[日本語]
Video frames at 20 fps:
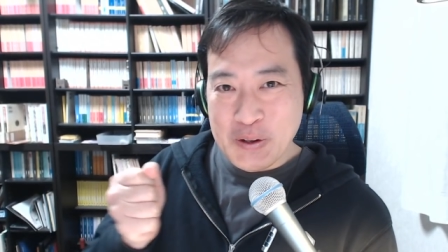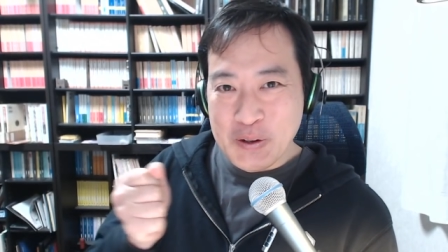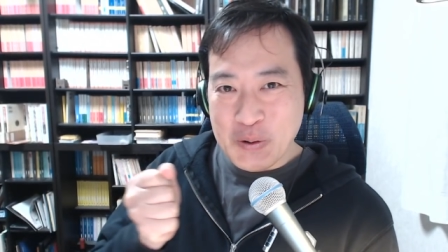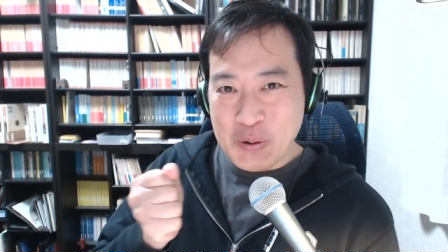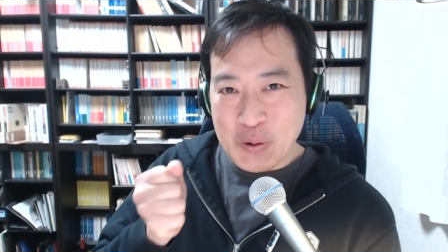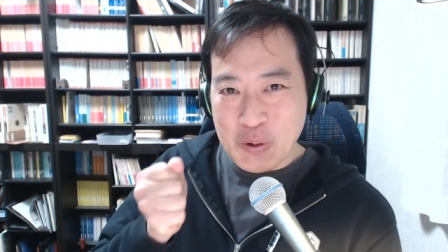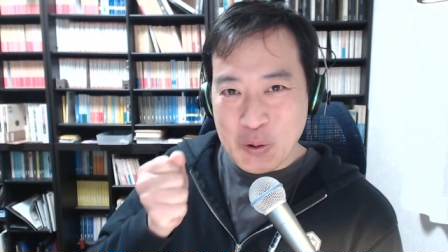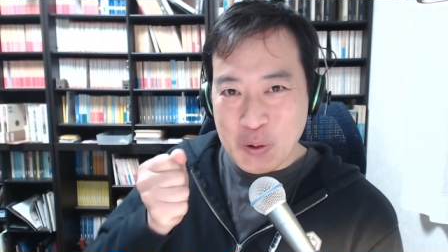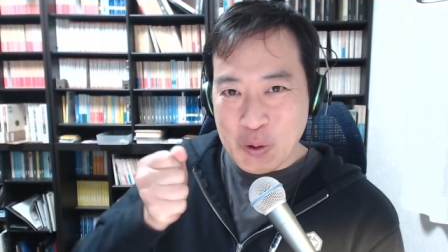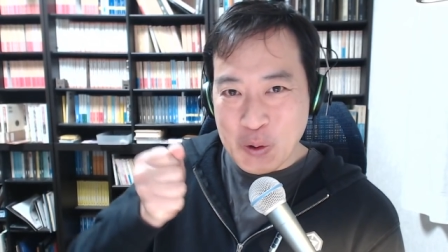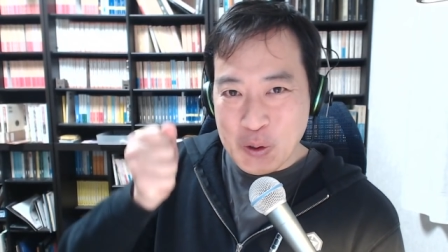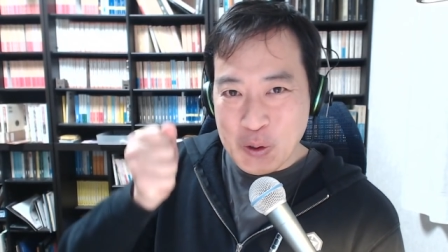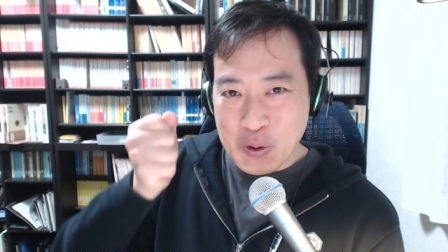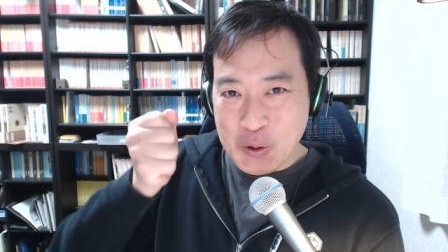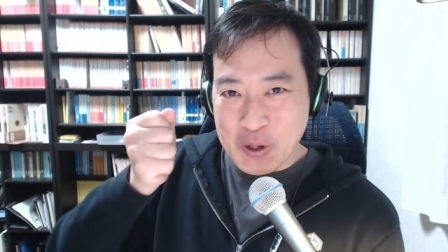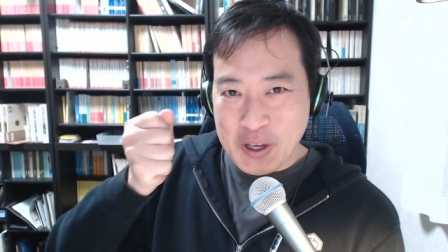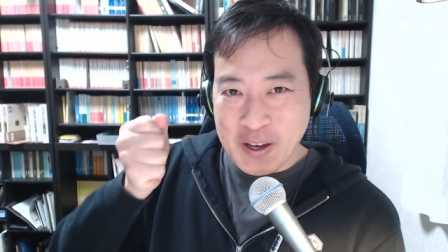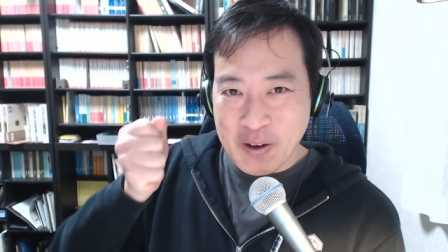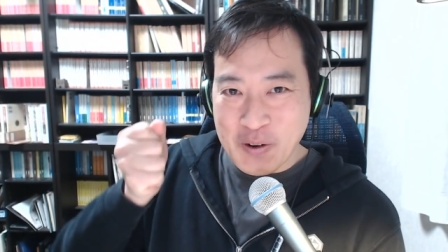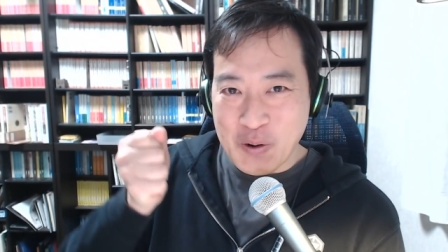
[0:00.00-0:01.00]
こう心
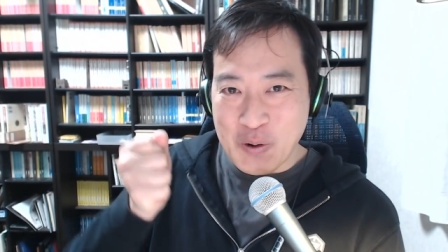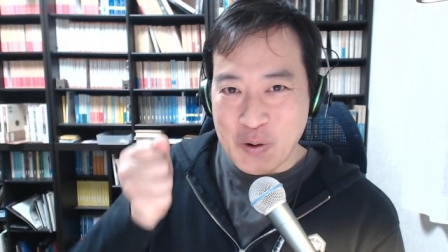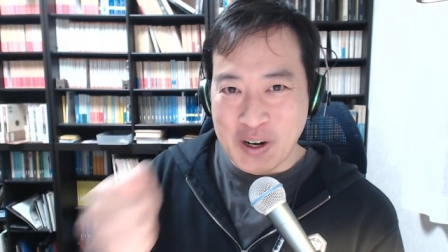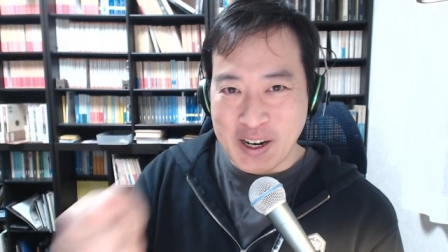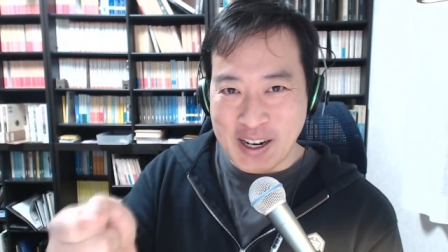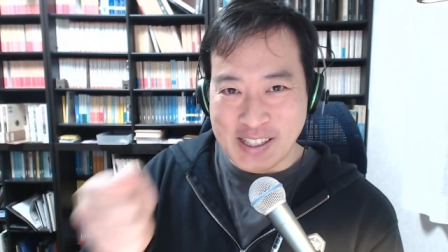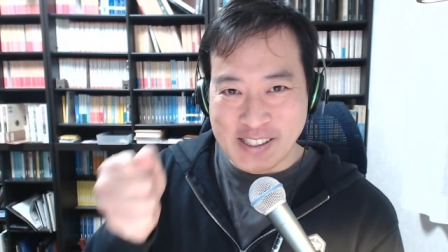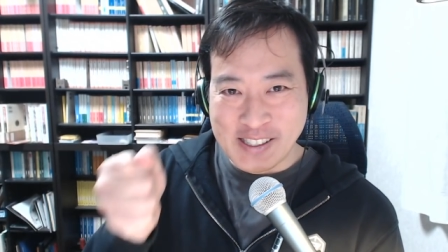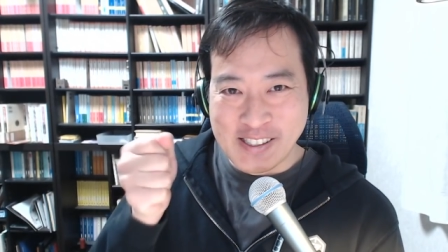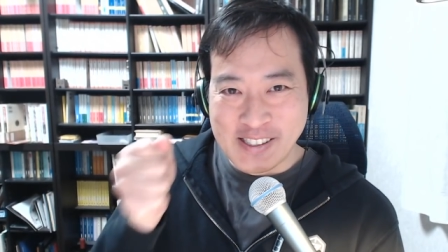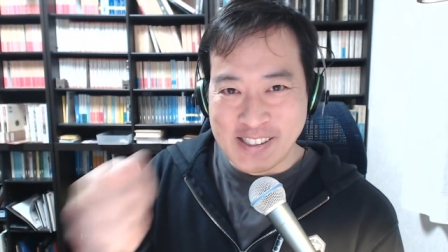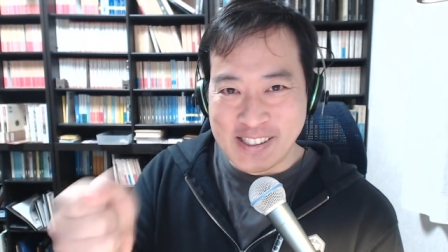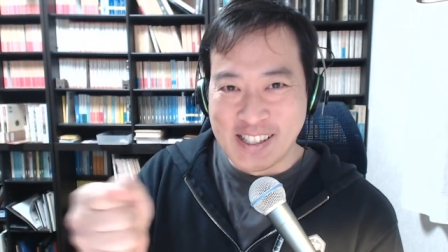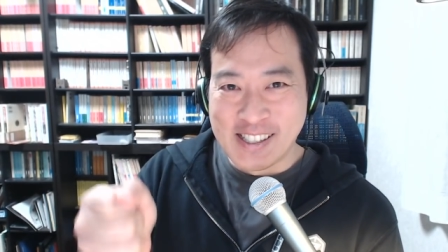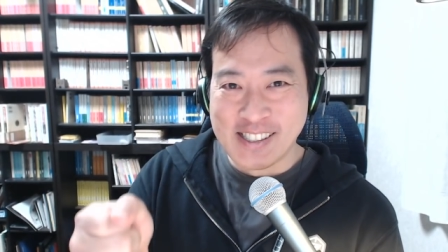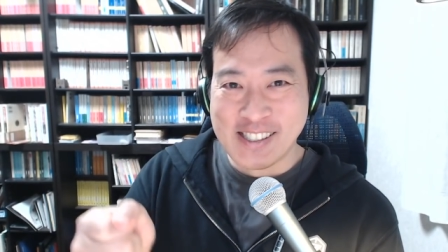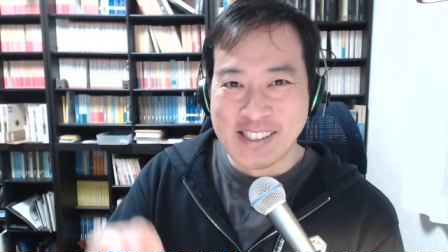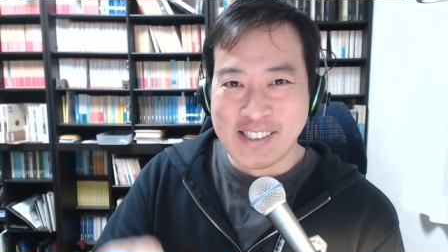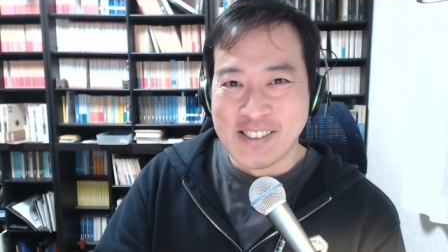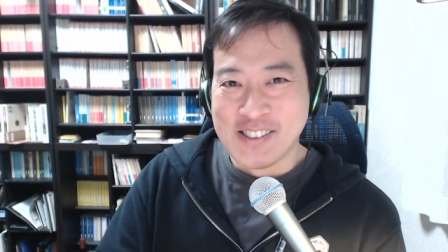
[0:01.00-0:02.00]
を結構
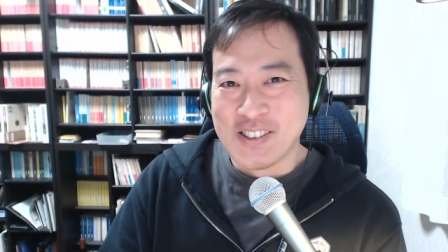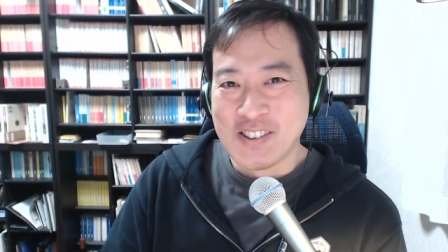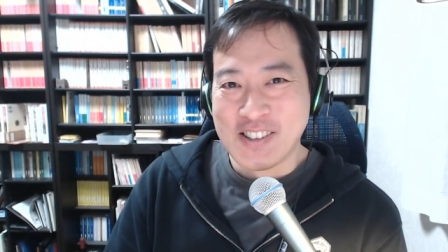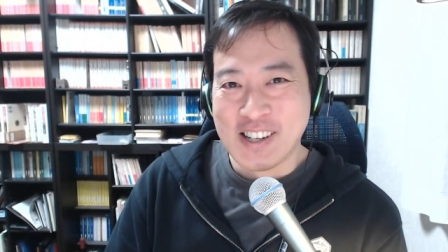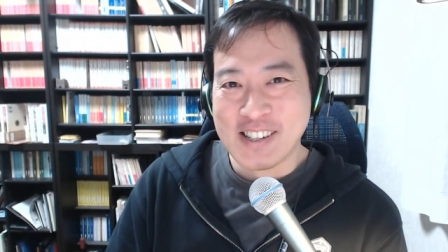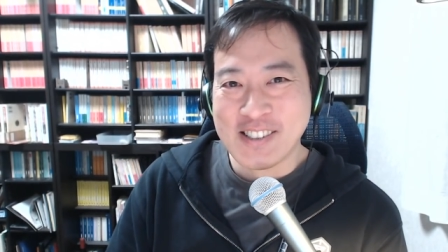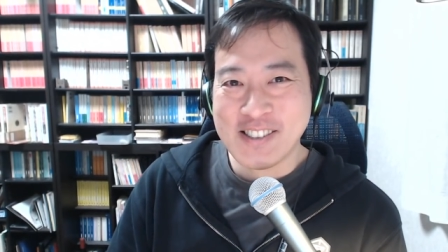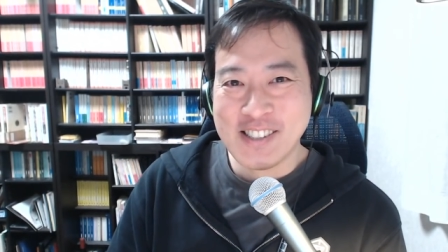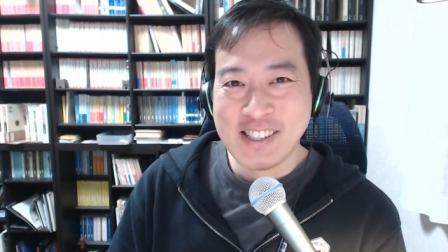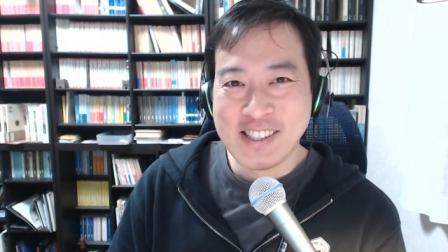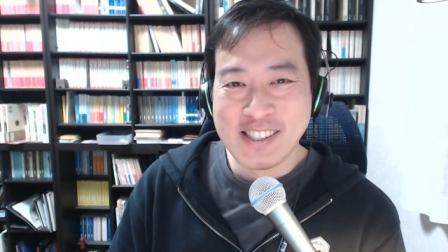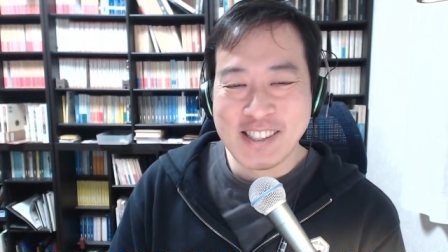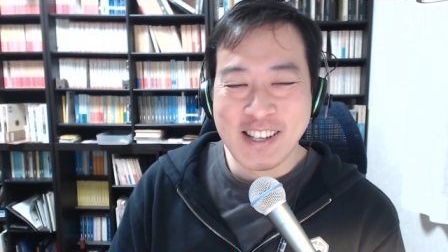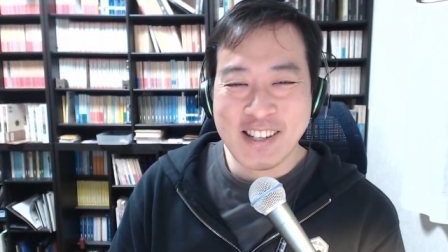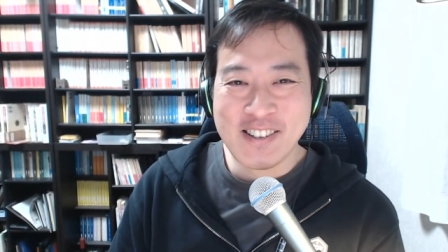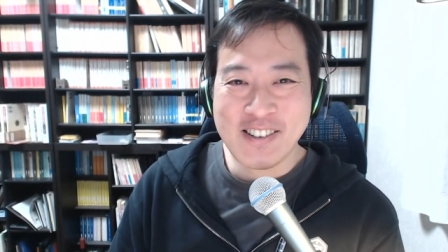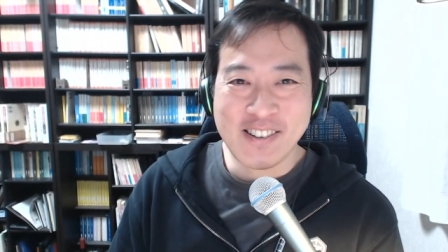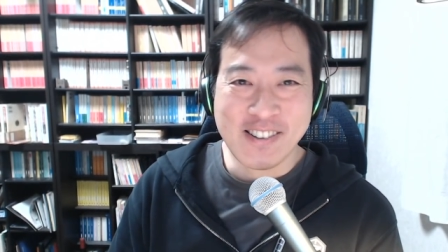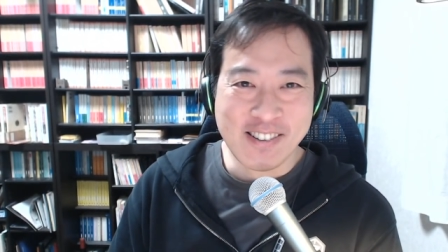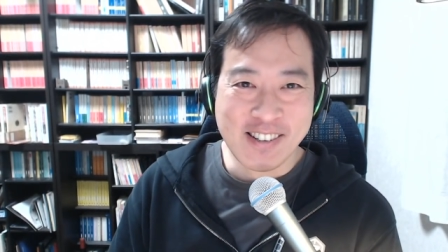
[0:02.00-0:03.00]
ガツンガツンと殴りつ
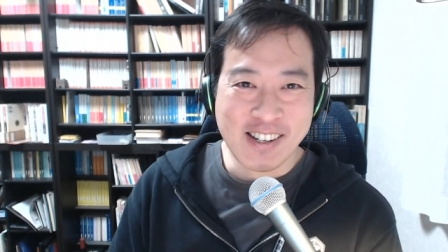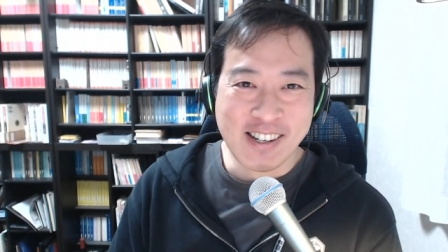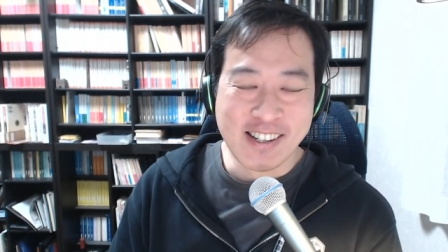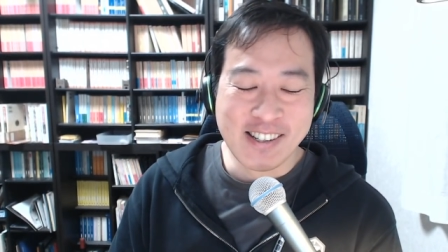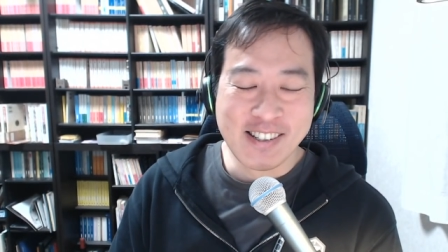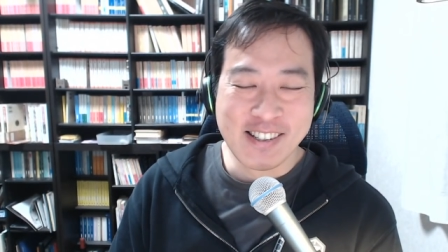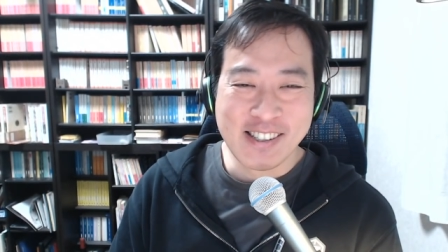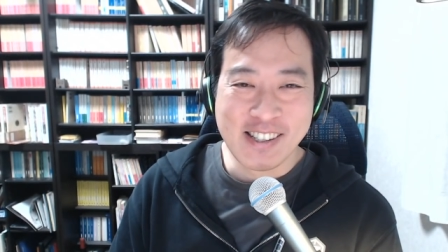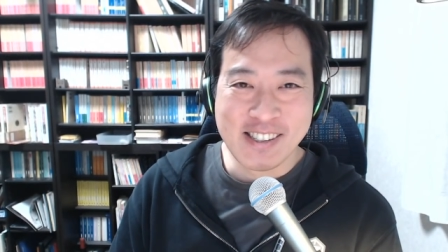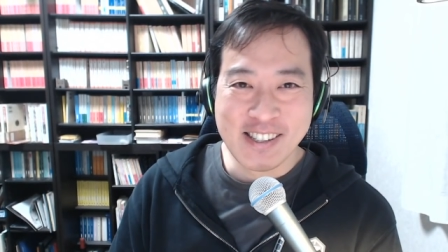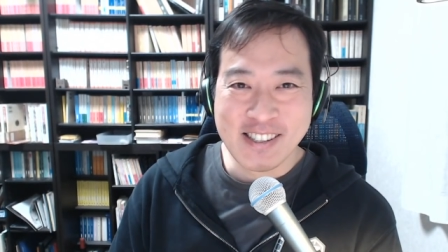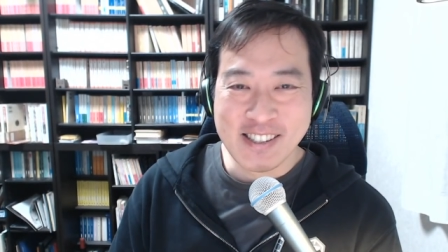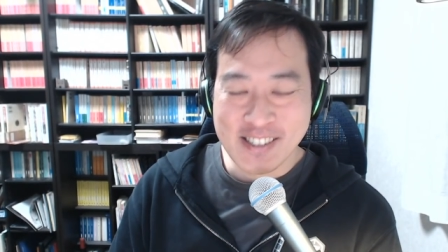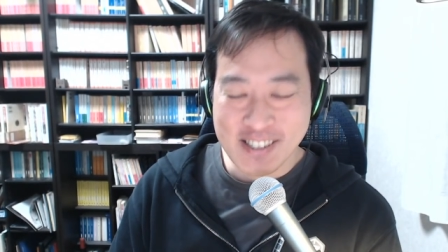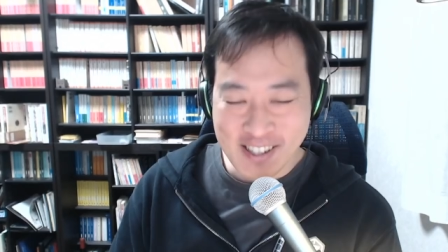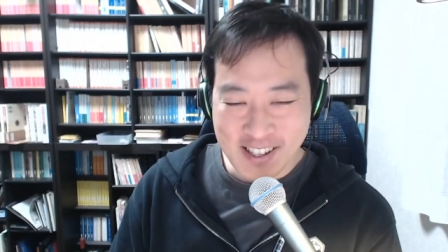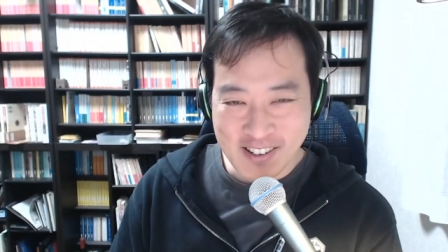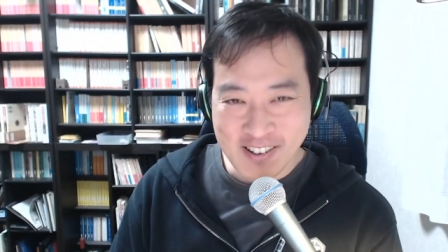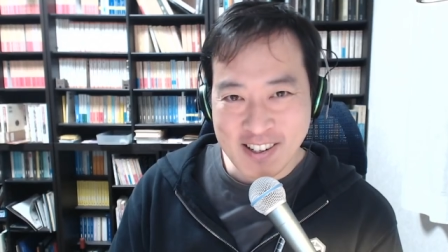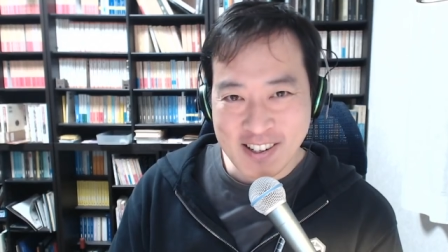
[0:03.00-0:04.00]
けるような立て
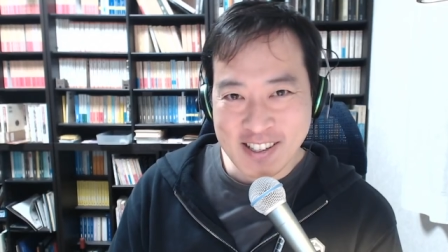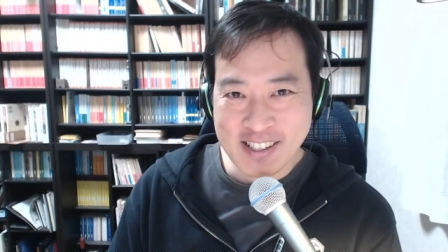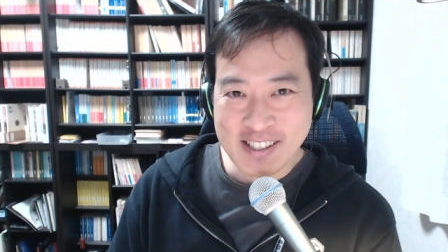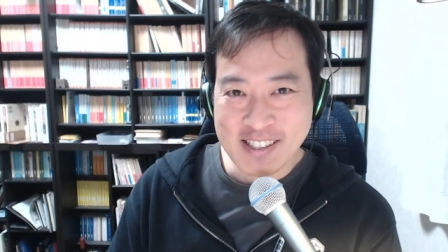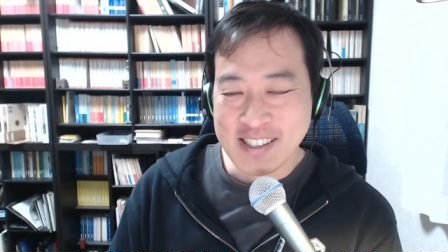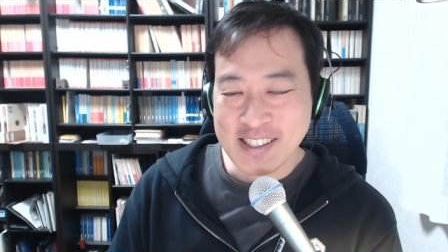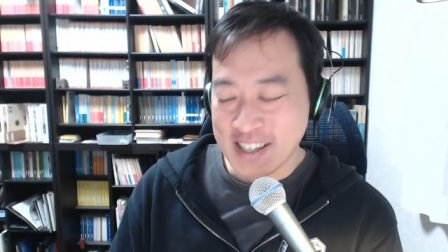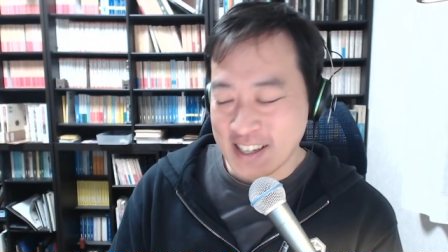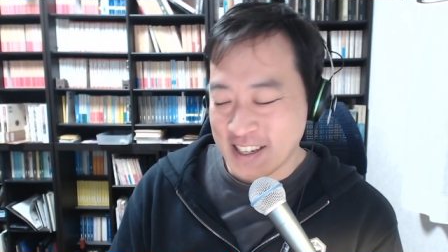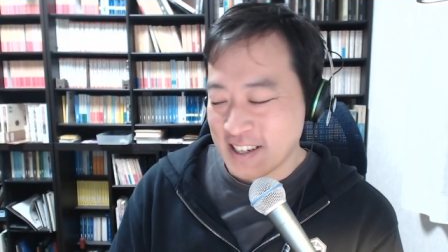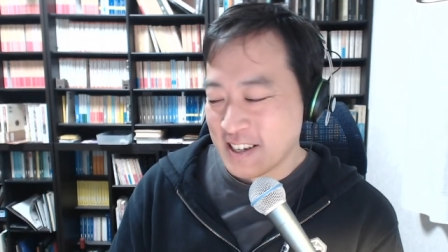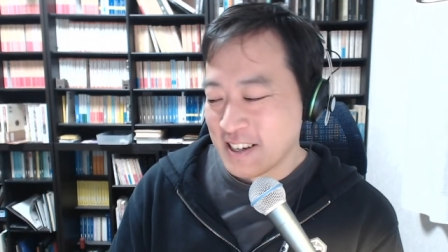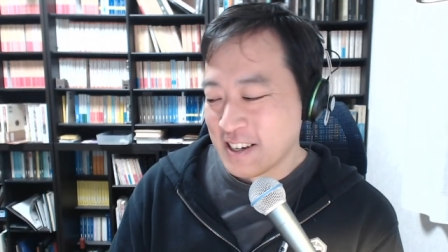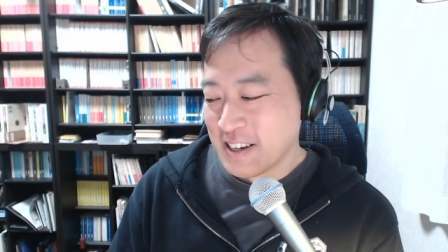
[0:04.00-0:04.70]
続けのあれですね